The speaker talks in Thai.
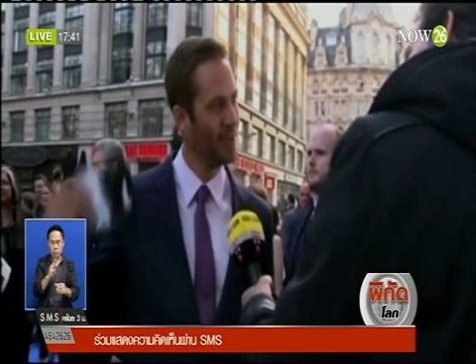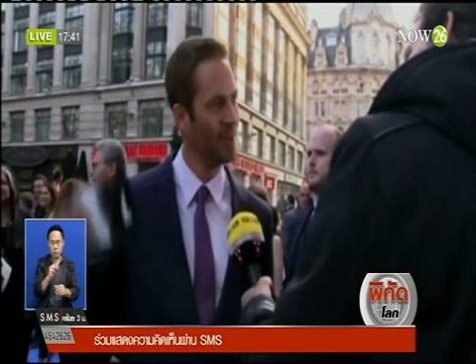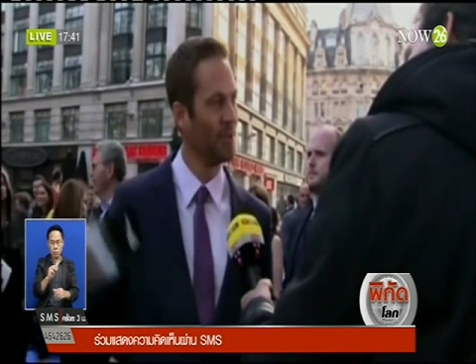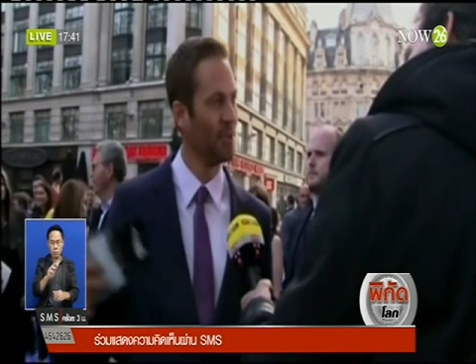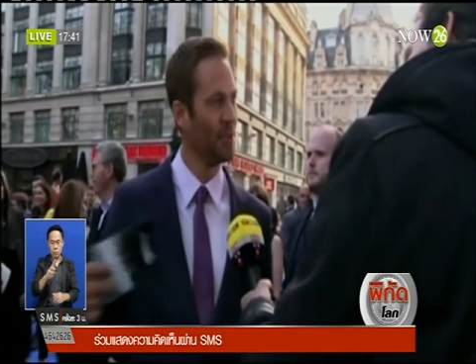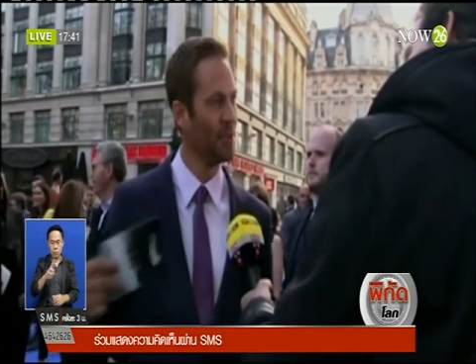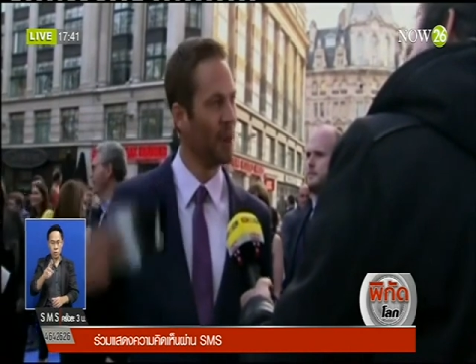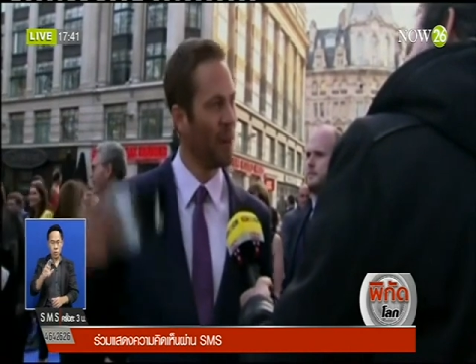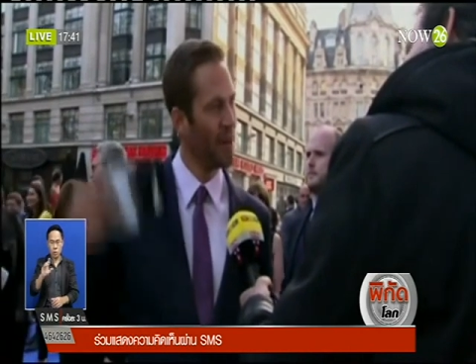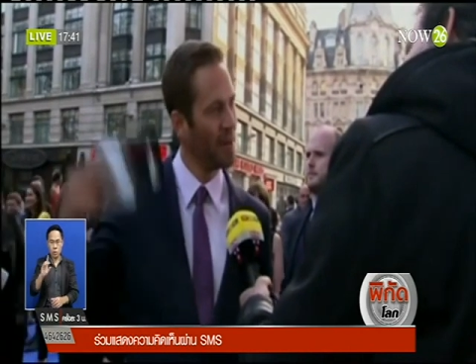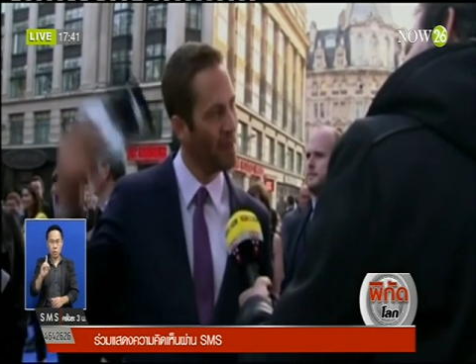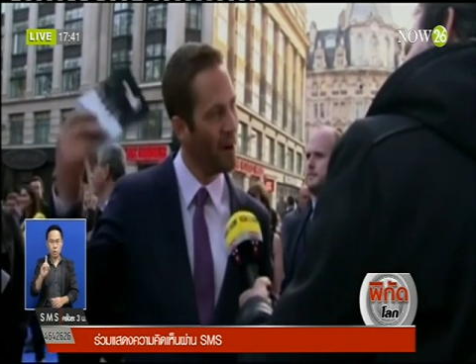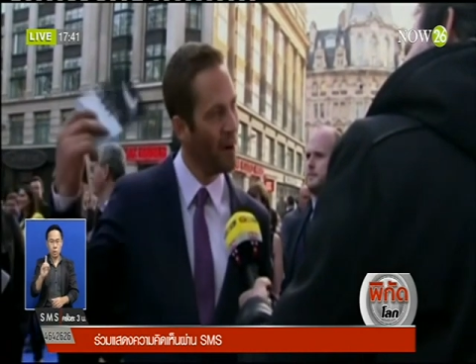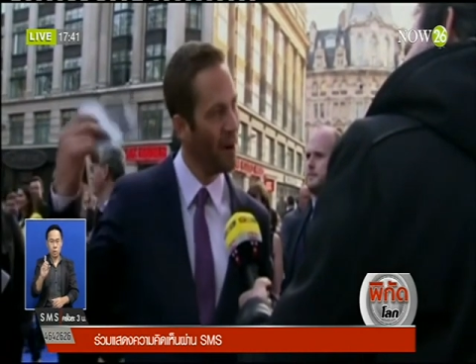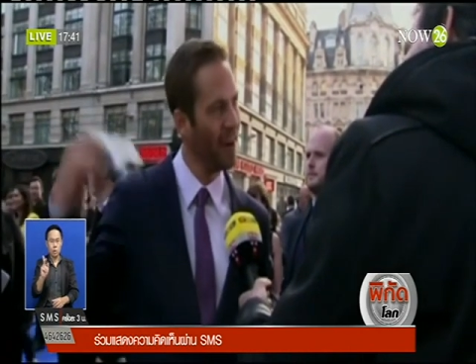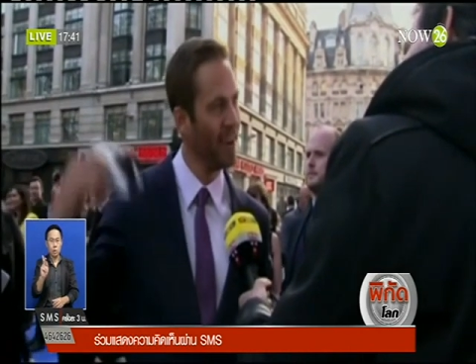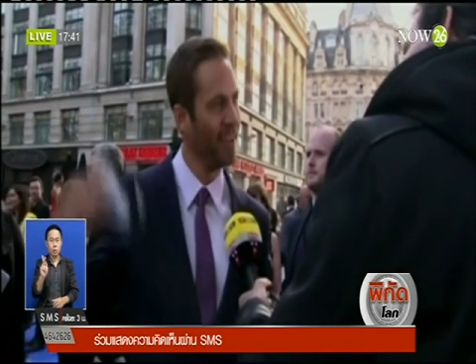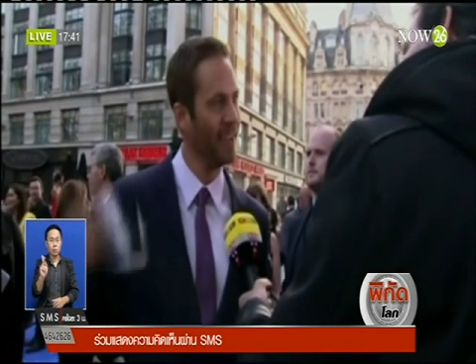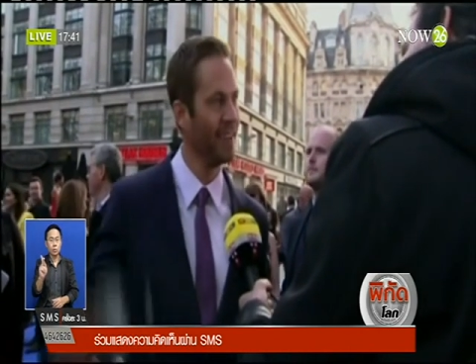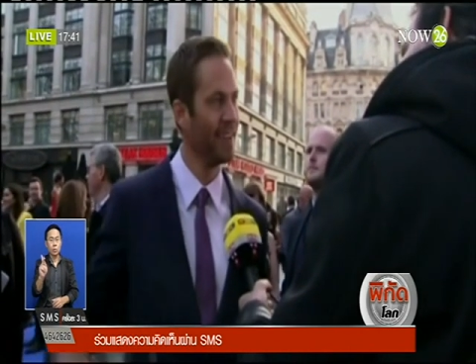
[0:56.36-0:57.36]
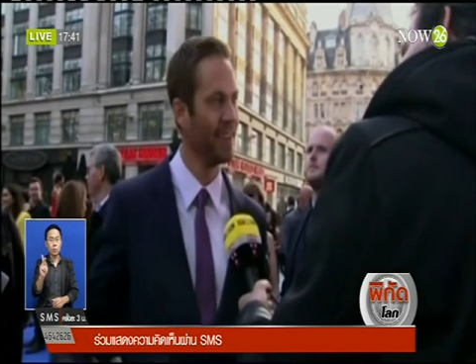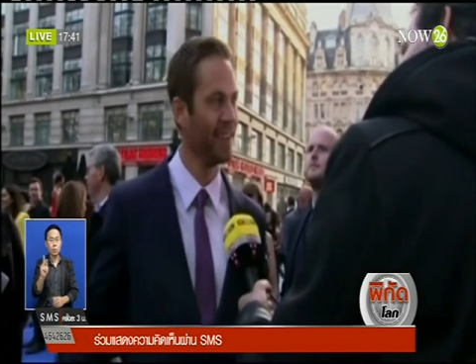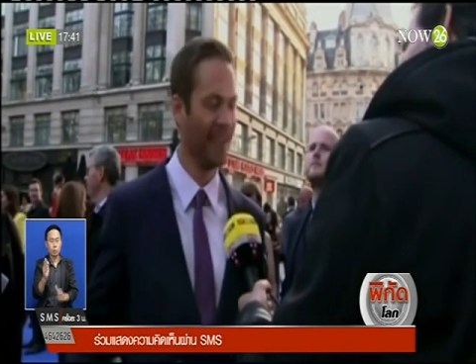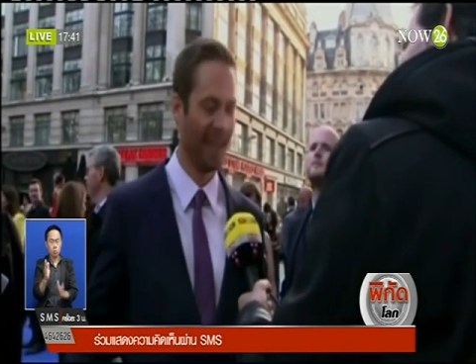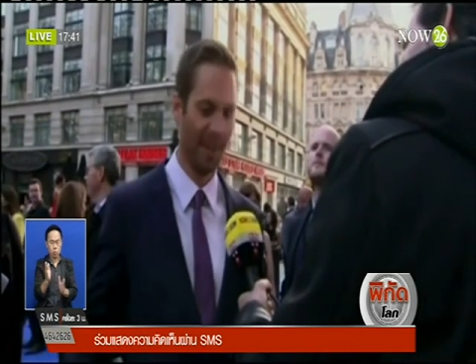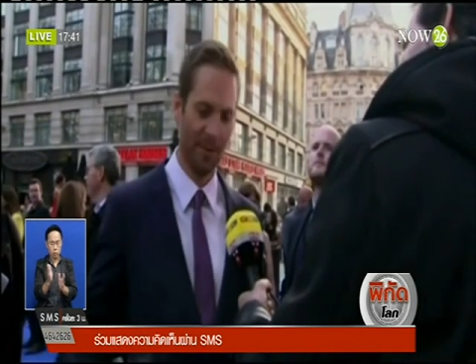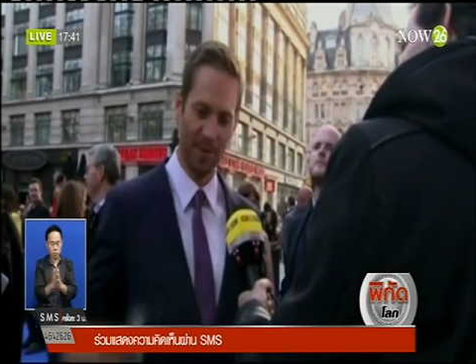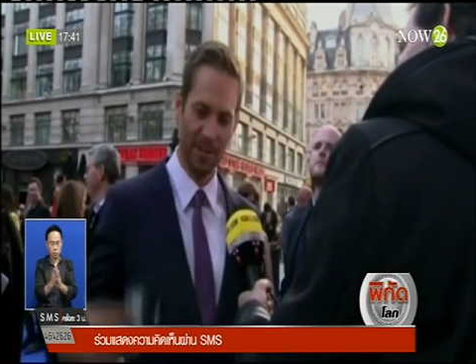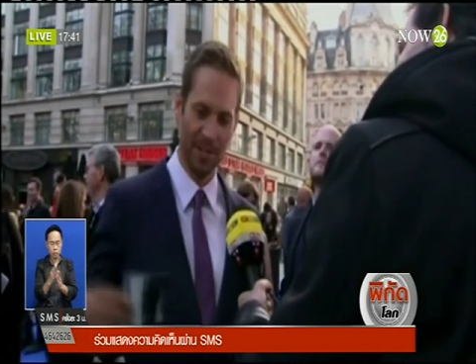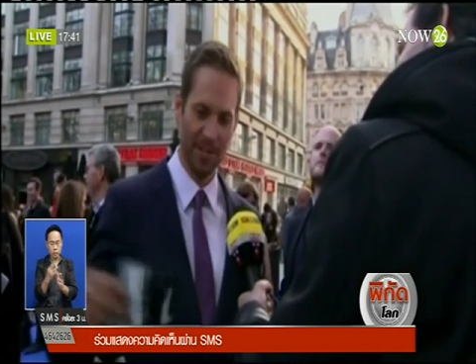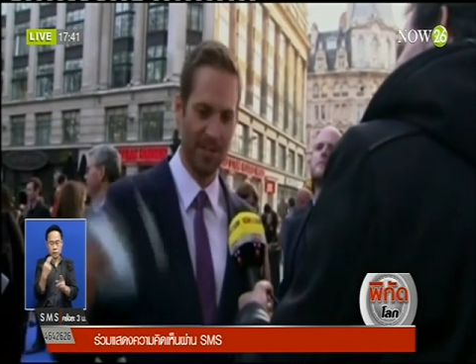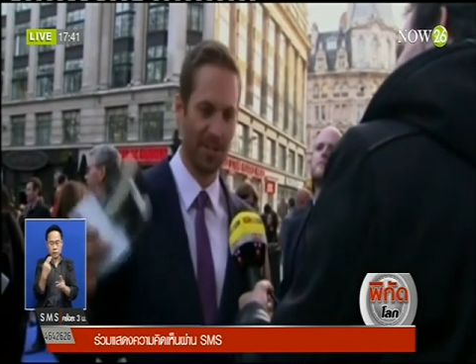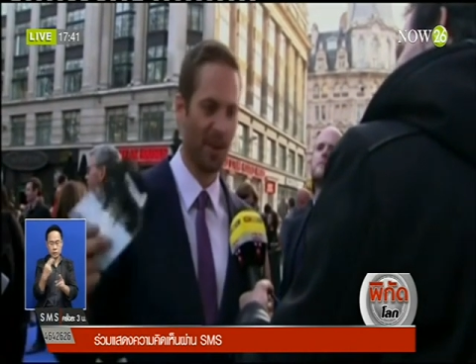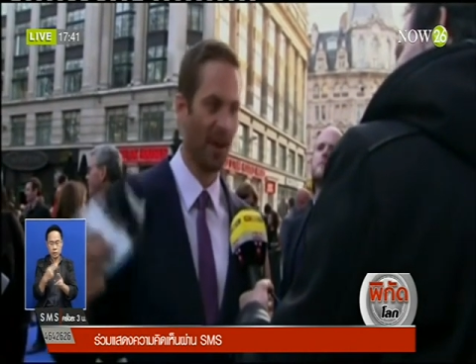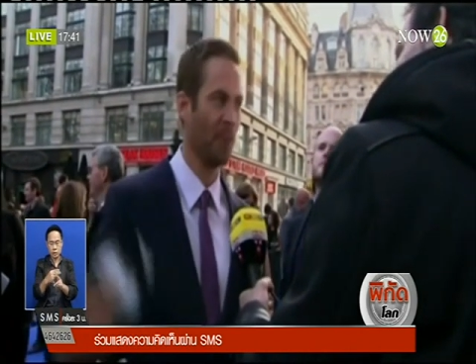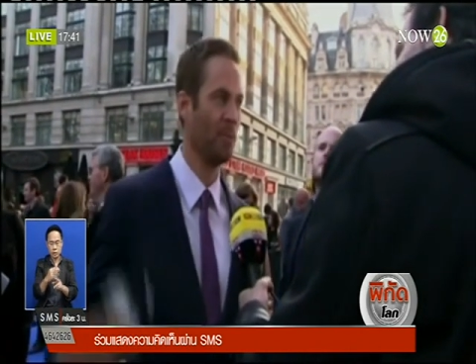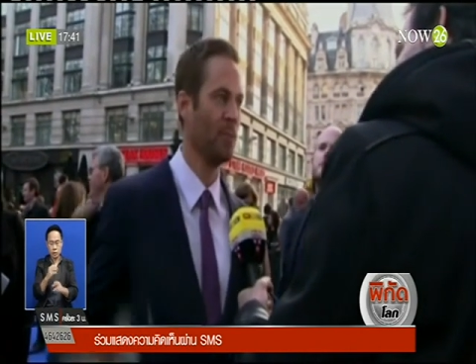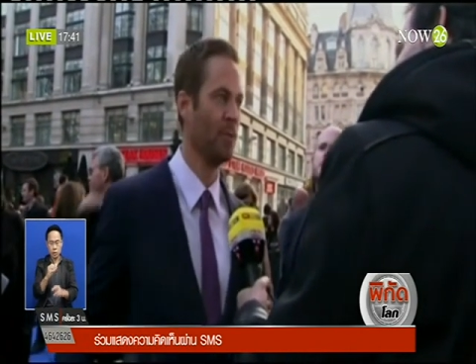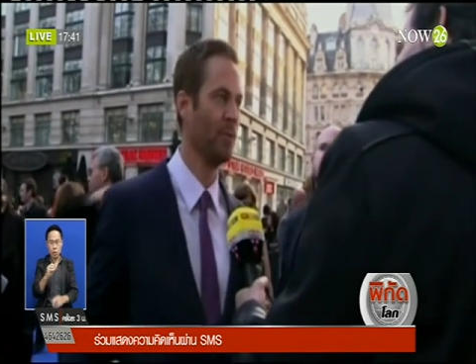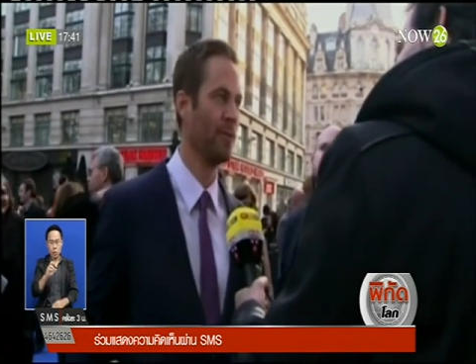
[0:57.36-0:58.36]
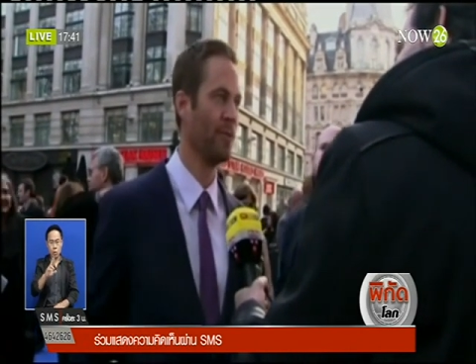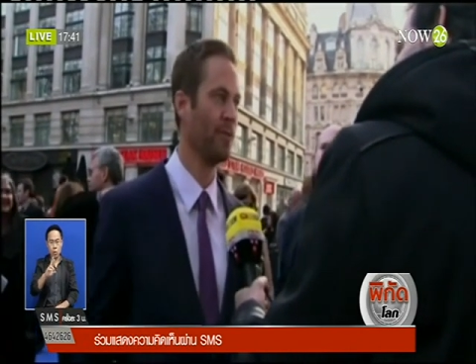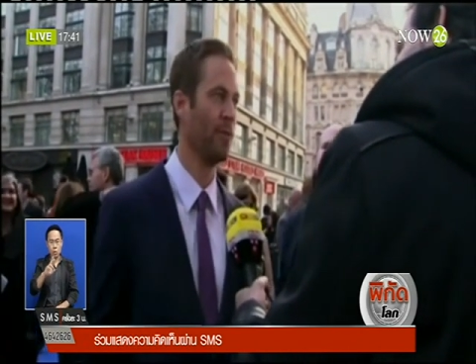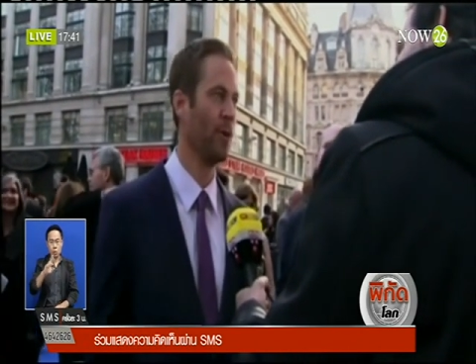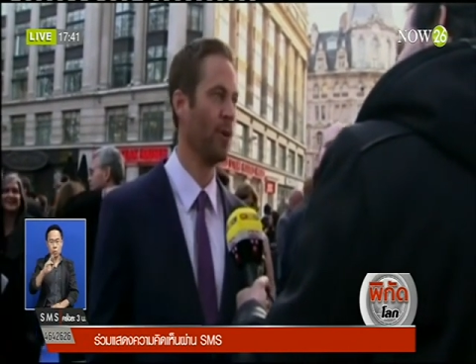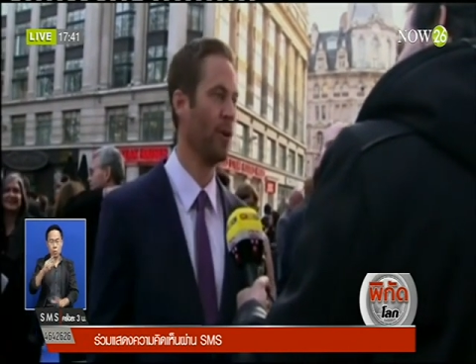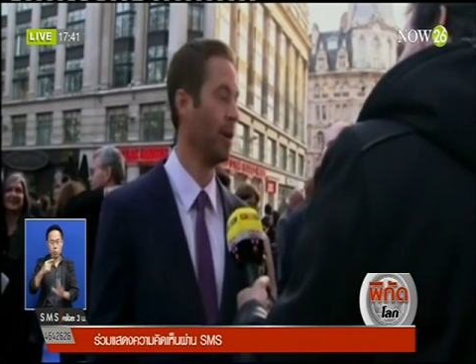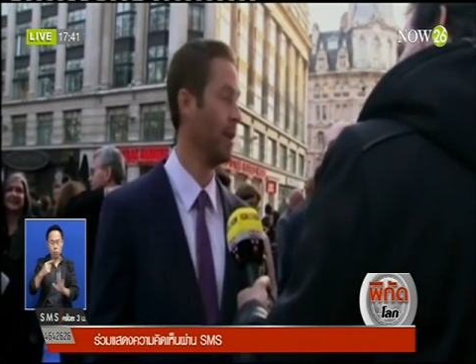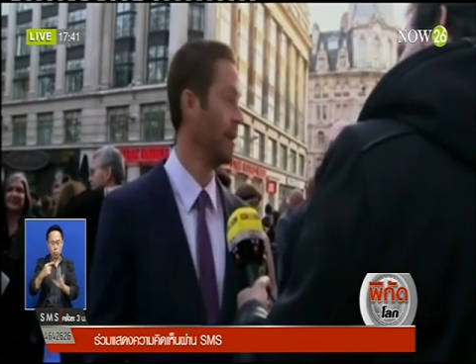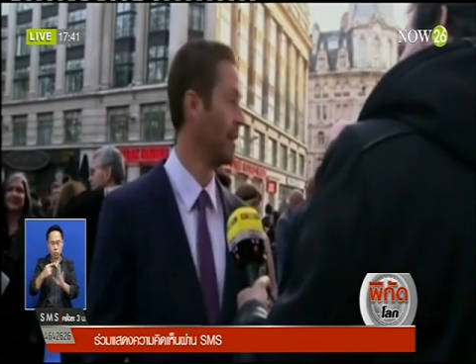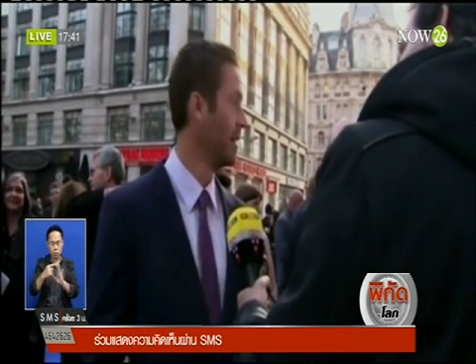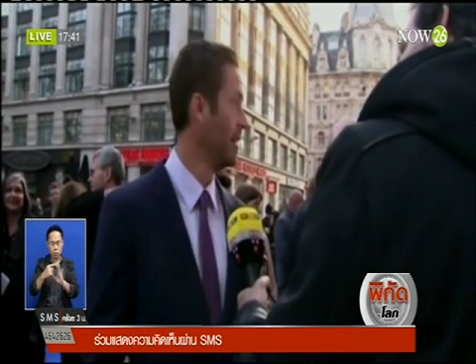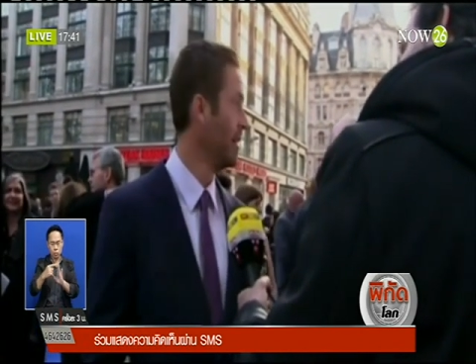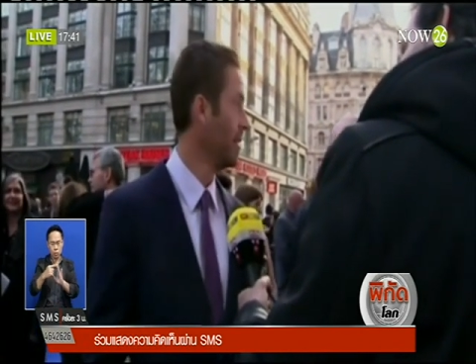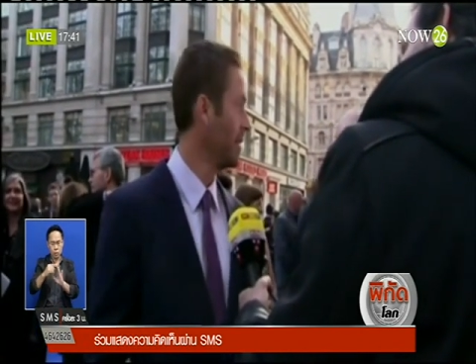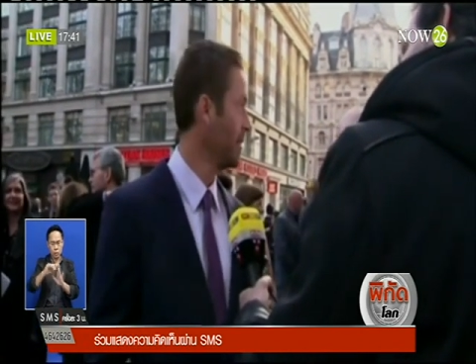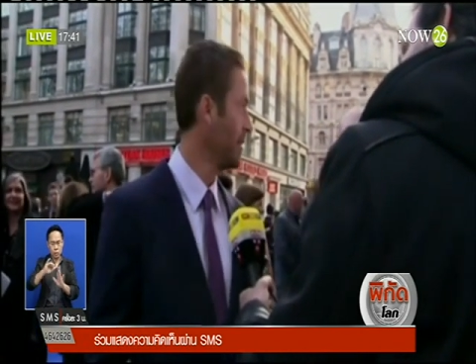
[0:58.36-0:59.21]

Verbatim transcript: ของนายโรเจอร์โรดัสไปประ